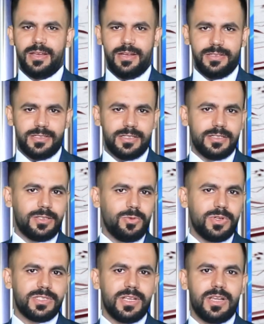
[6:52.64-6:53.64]
أنجزت
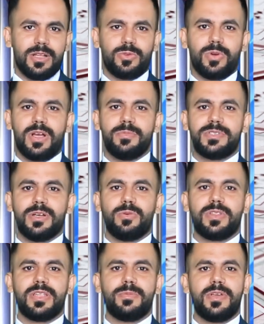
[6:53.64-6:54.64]
الوزارة
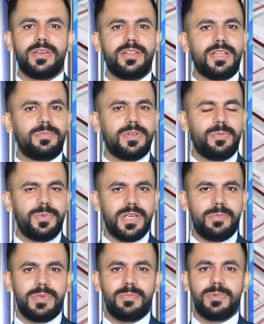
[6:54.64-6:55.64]
85%
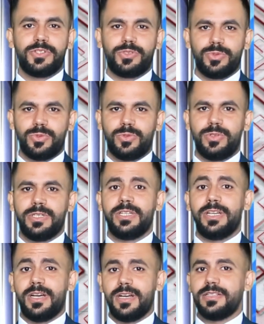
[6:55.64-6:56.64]
من مشروع
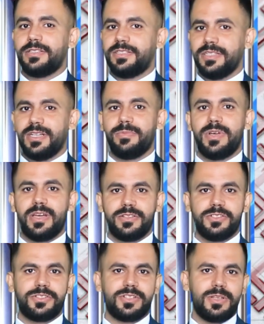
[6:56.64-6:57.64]
إعادة إعمار
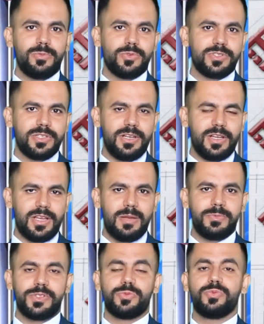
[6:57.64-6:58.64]
جسر الموصل
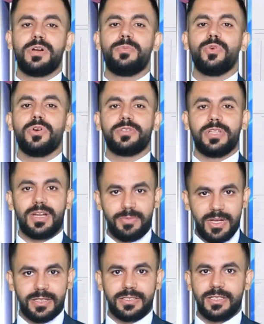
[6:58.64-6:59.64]
الخامس
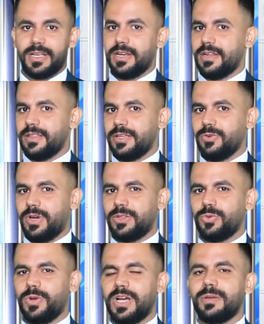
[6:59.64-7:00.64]
ومقترباته الذي
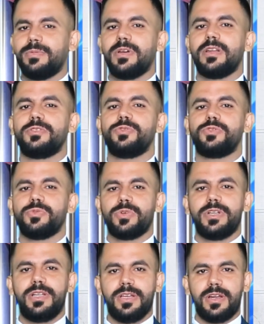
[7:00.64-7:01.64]
يعد أكبر
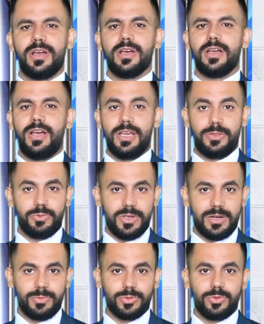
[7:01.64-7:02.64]
جسور العراق حيث
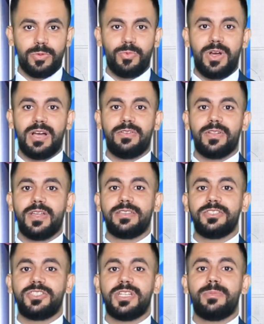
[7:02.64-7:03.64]
يربط
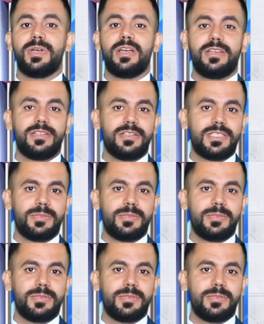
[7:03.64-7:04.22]
المحافظات الشمالية